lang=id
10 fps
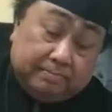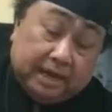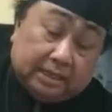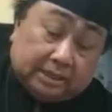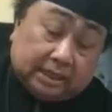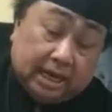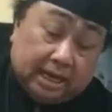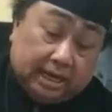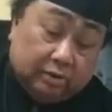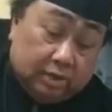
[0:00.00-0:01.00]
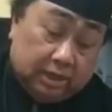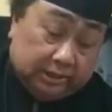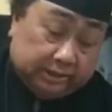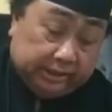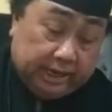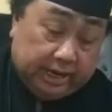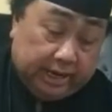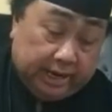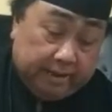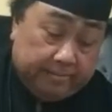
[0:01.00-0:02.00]
bahasa Indonesia
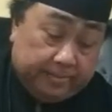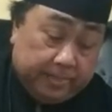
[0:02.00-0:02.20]
ya.